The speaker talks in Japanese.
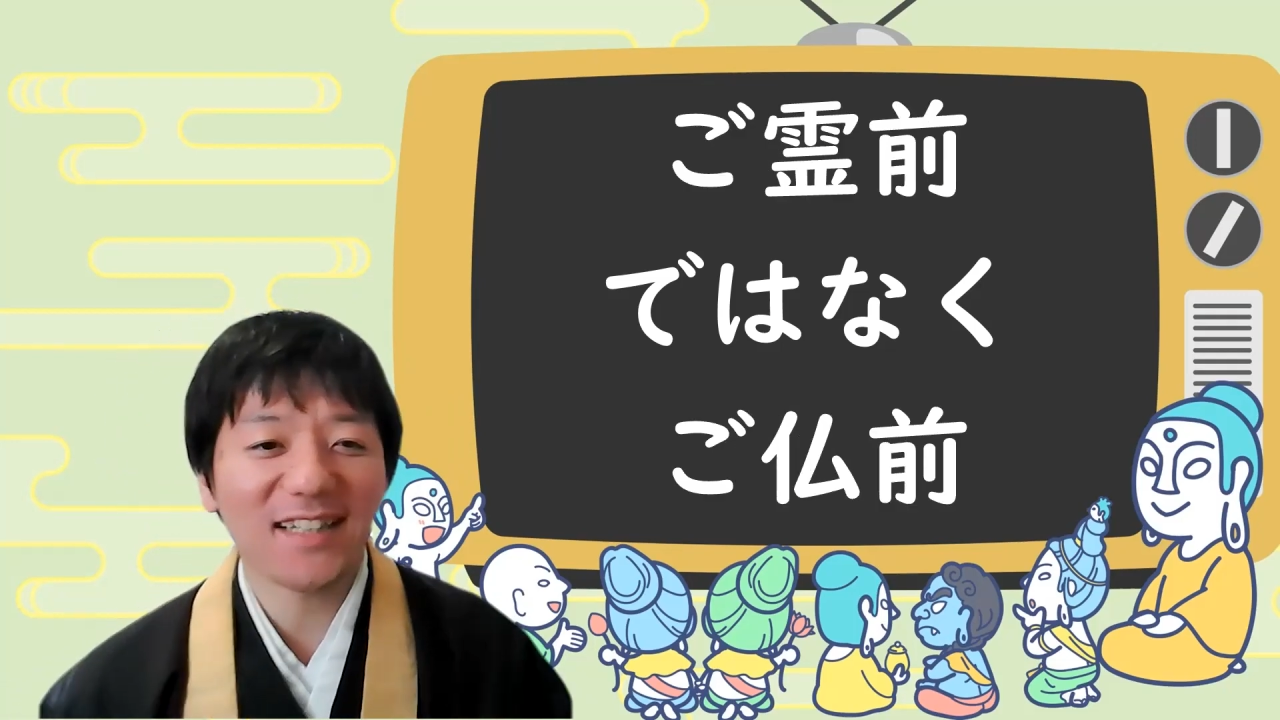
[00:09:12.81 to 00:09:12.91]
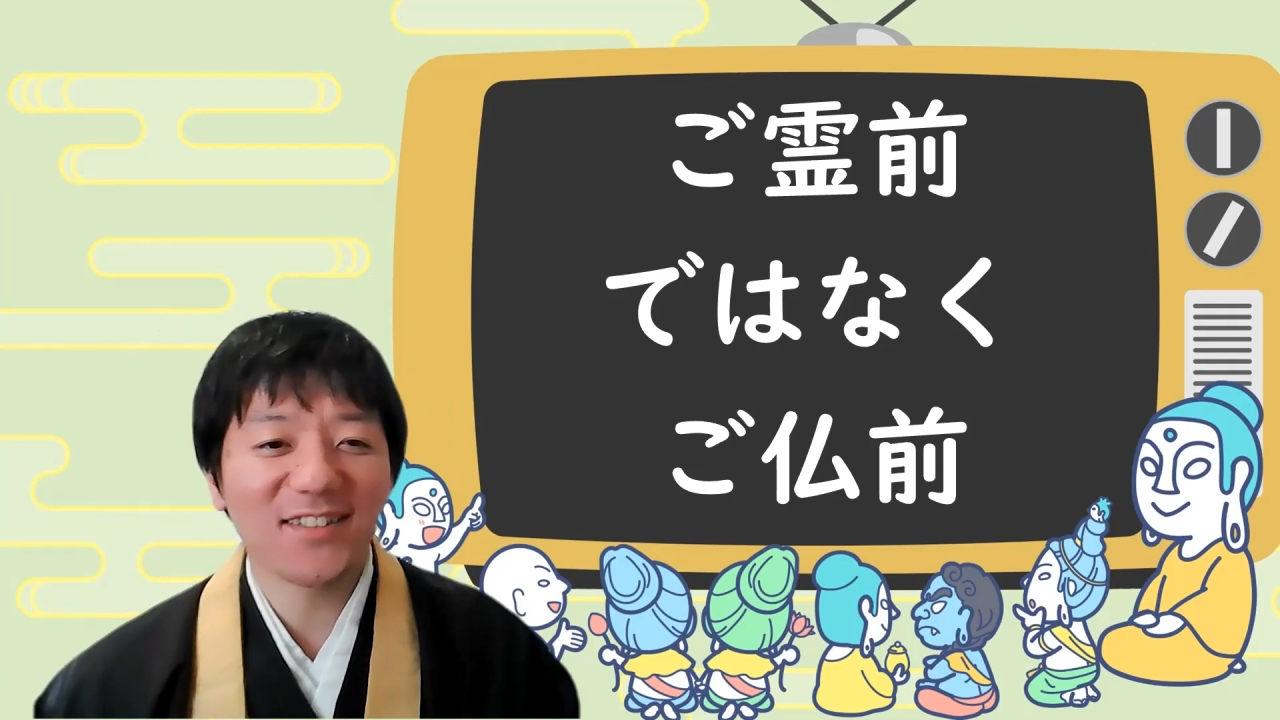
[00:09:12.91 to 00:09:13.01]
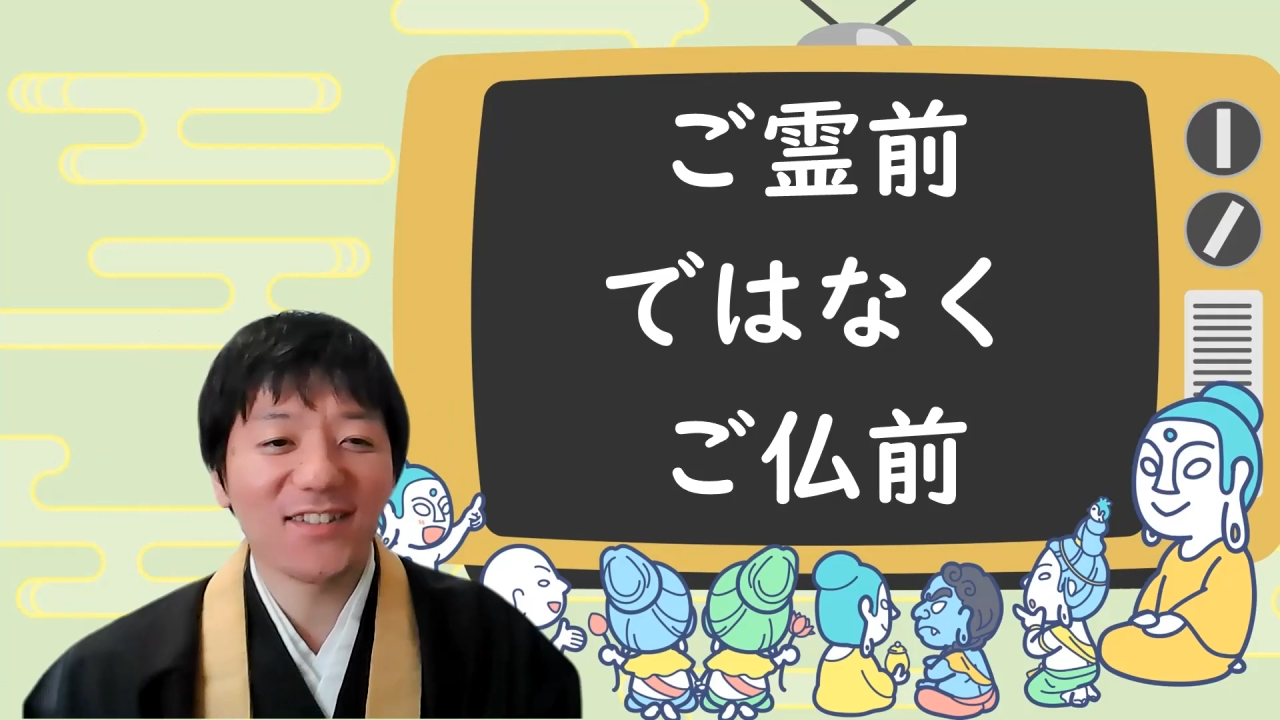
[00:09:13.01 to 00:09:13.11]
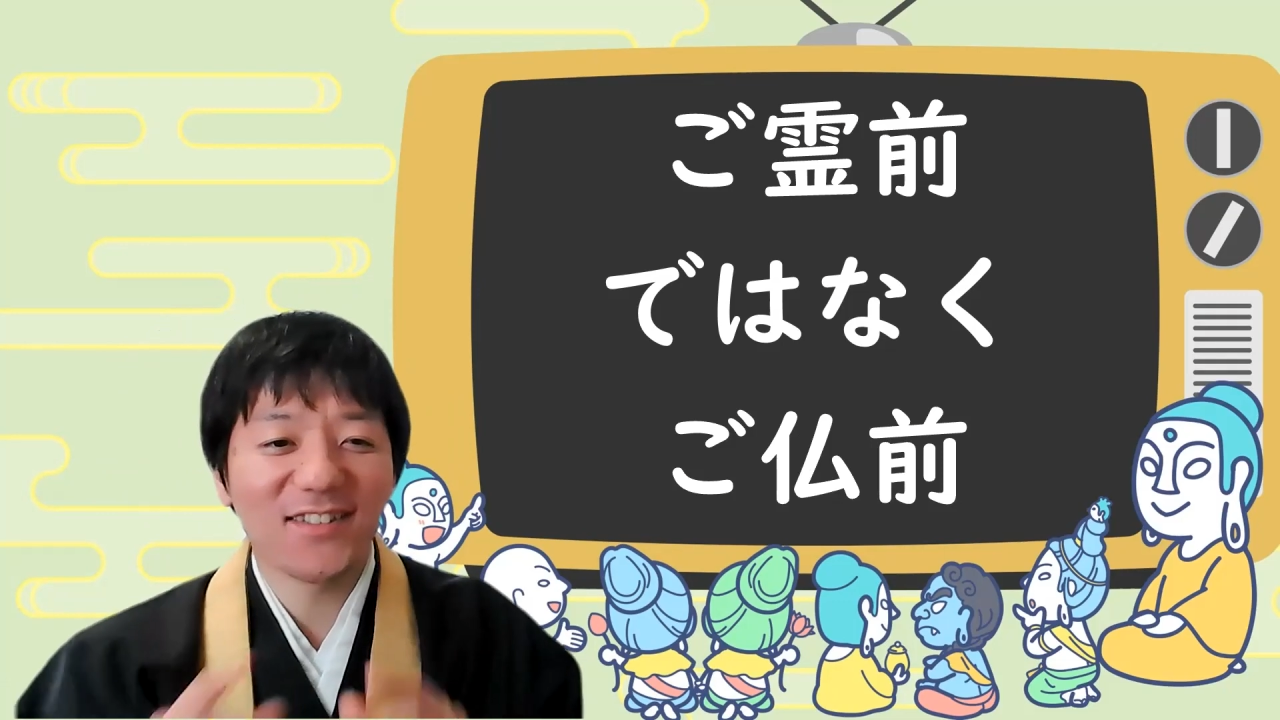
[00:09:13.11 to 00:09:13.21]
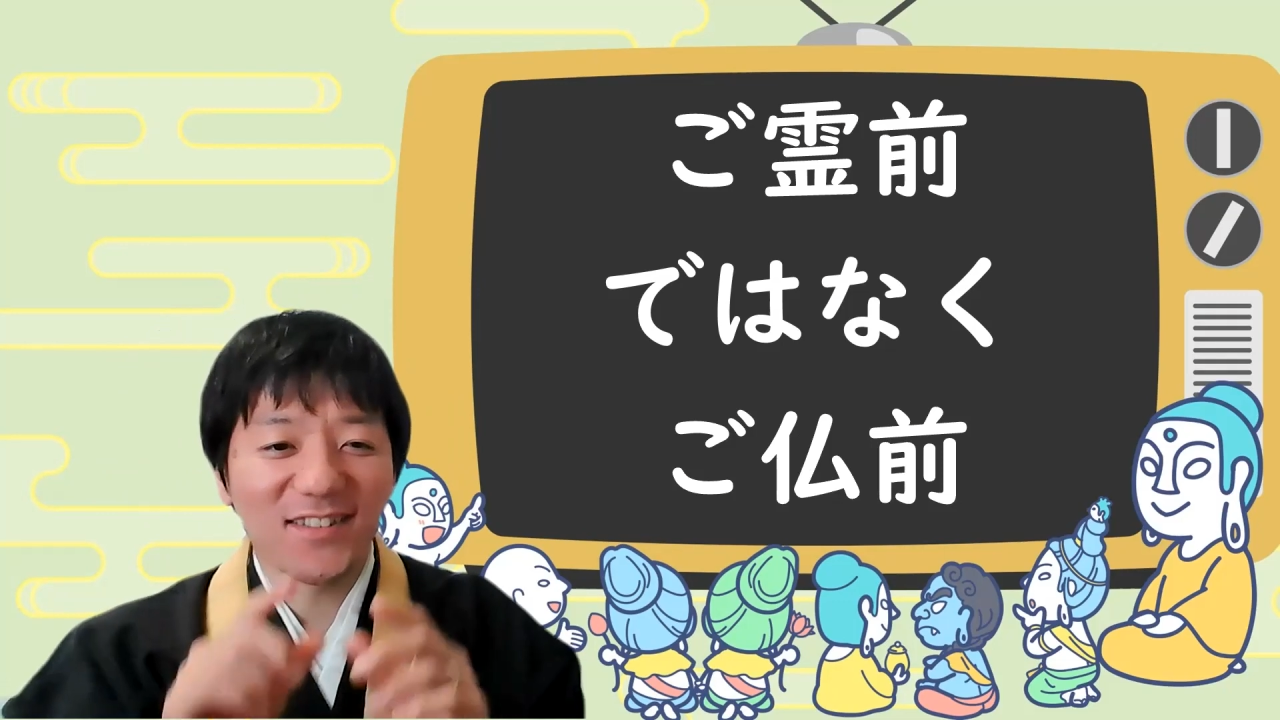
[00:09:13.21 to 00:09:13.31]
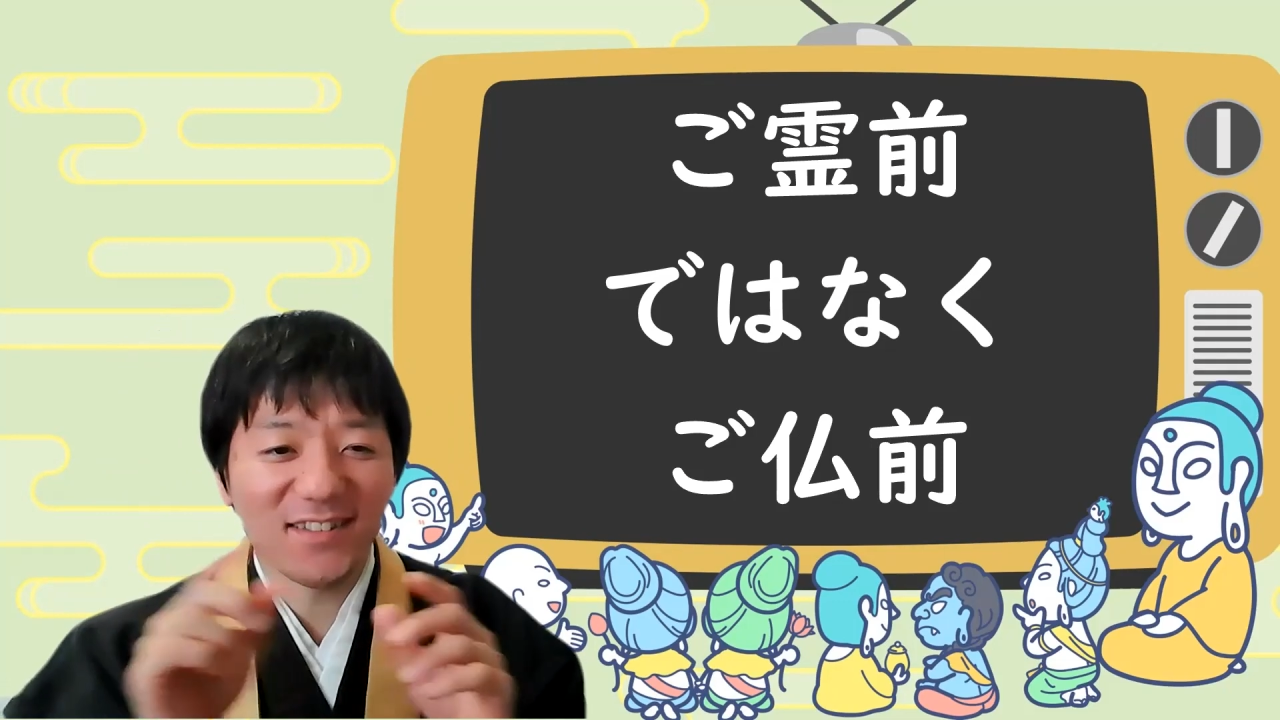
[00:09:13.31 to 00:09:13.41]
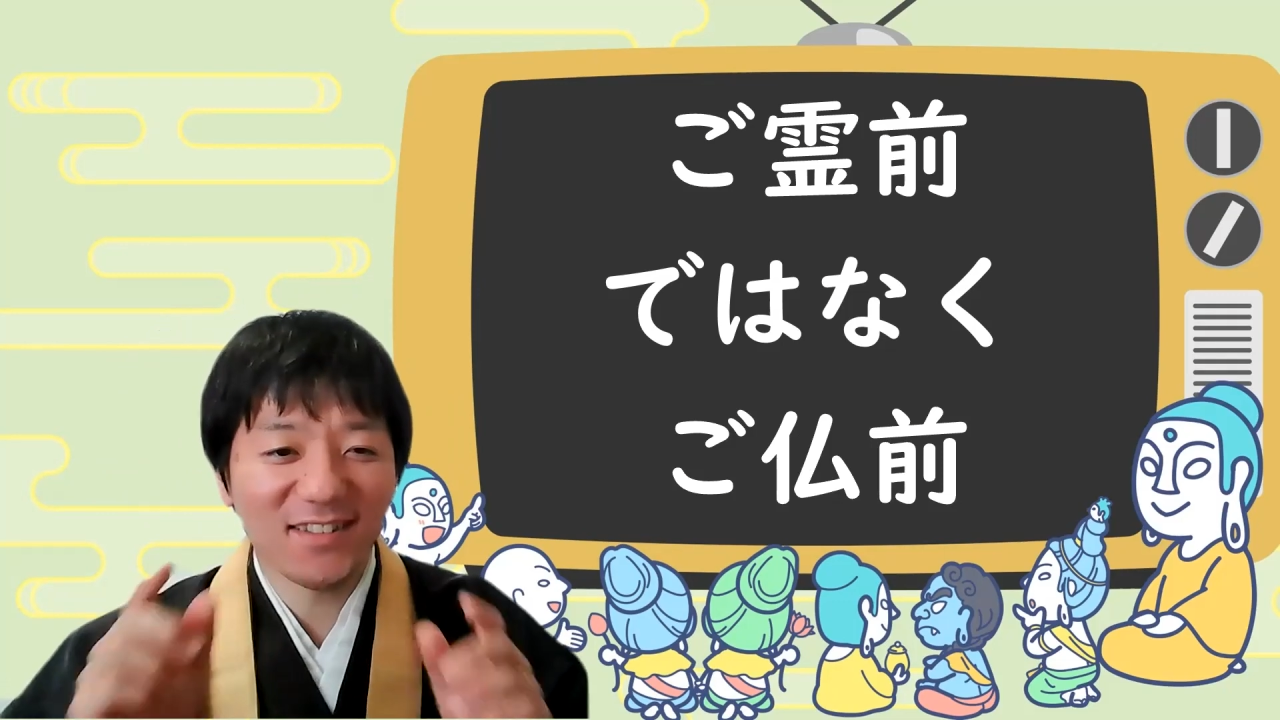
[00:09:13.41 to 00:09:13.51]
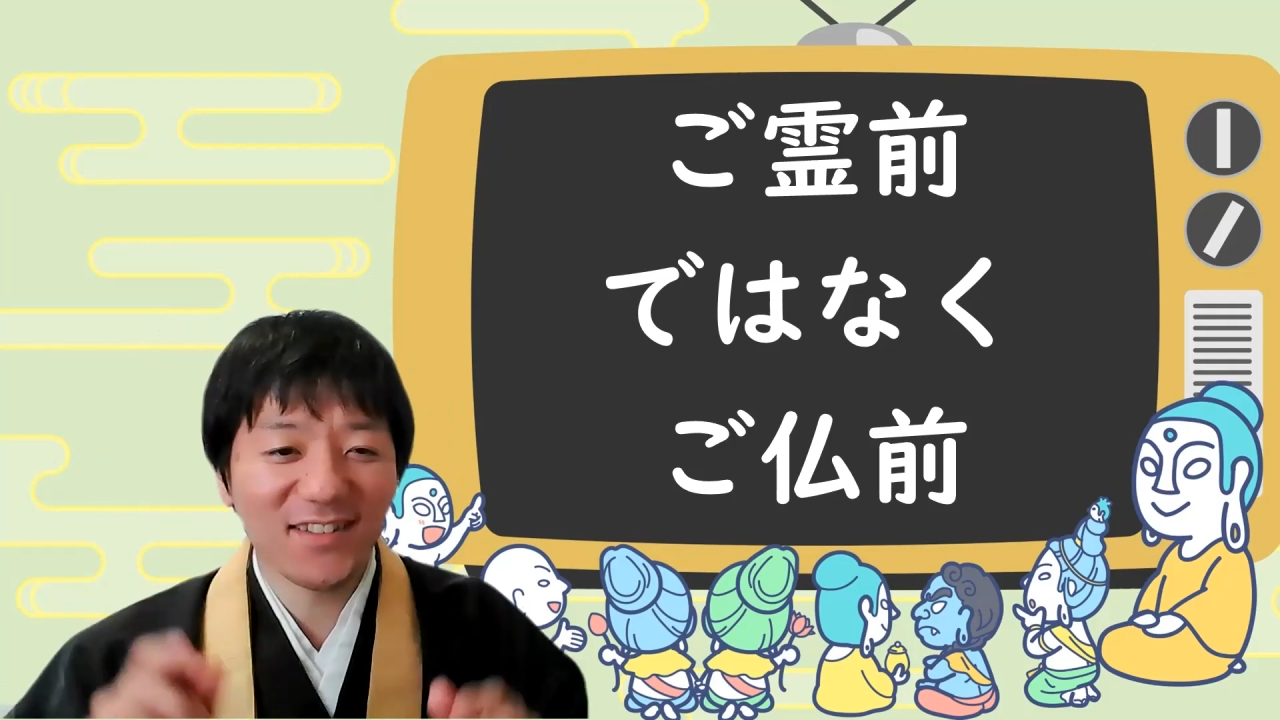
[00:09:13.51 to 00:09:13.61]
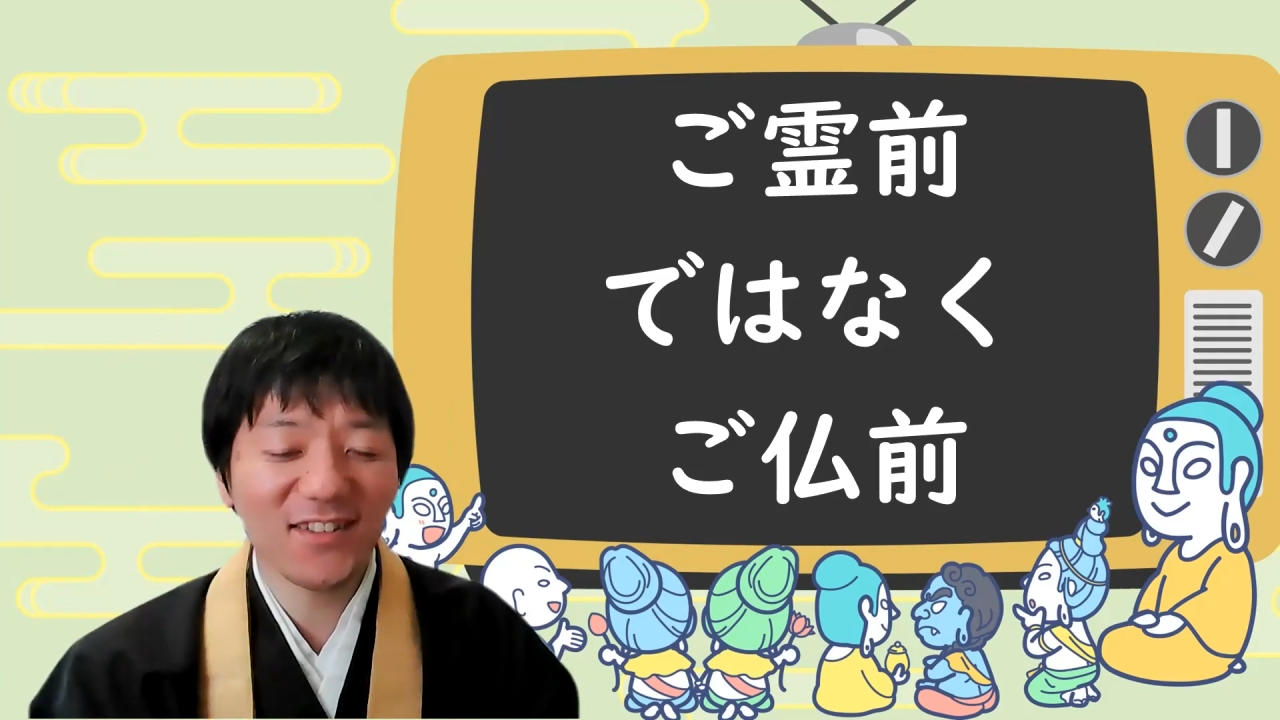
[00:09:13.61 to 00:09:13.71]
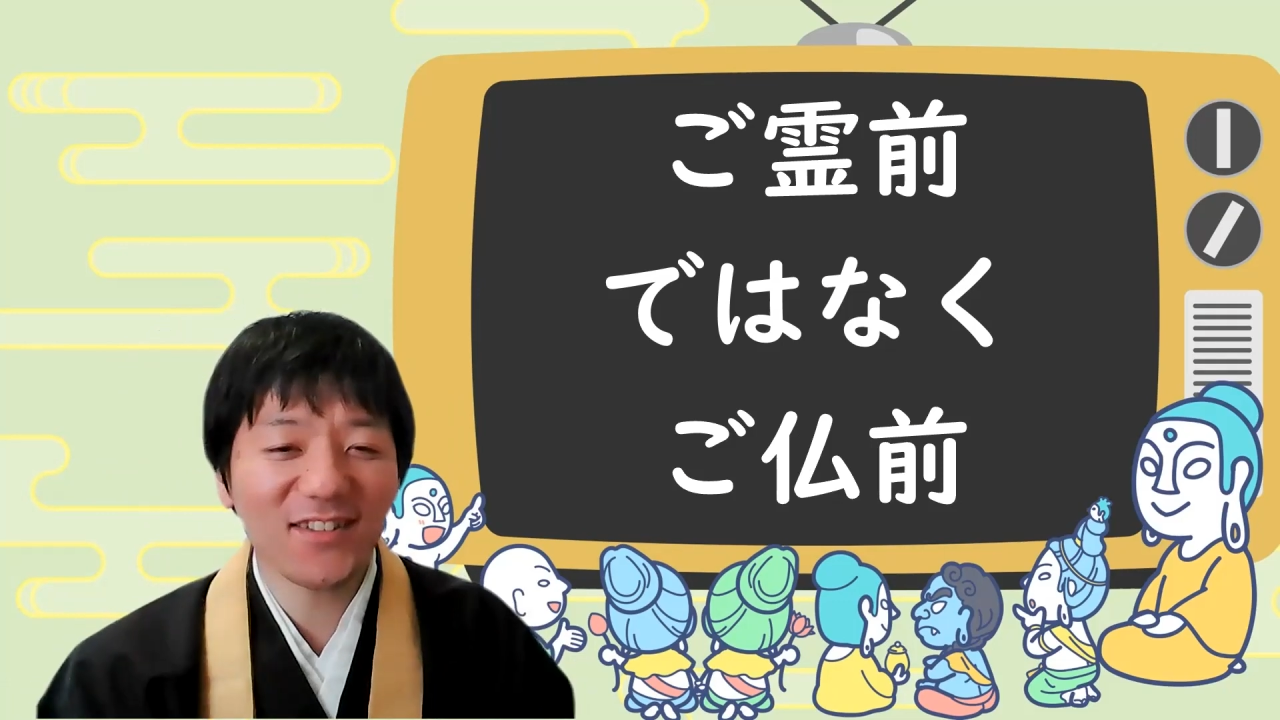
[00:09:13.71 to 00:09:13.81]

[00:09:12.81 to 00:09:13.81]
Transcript: あのー、